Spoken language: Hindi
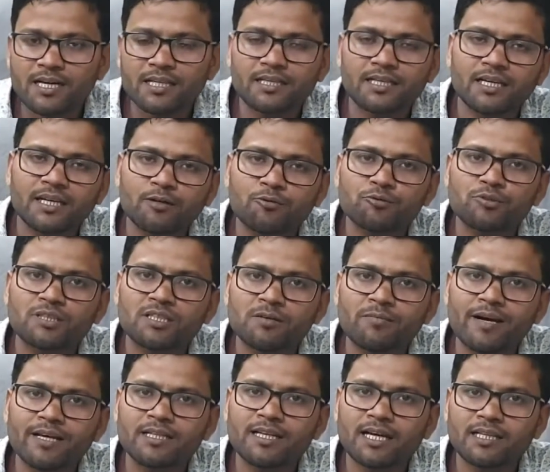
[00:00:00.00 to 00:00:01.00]
लेते हैं उसके
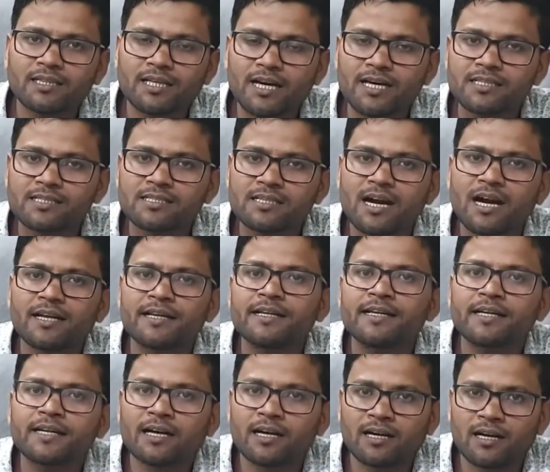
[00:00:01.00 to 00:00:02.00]
बाद आता है
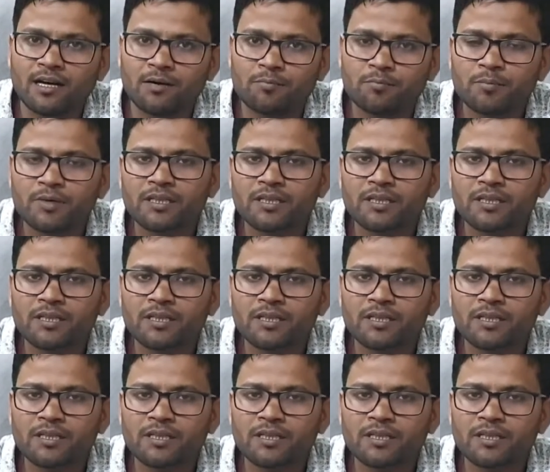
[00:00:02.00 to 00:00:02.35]
छानने का काम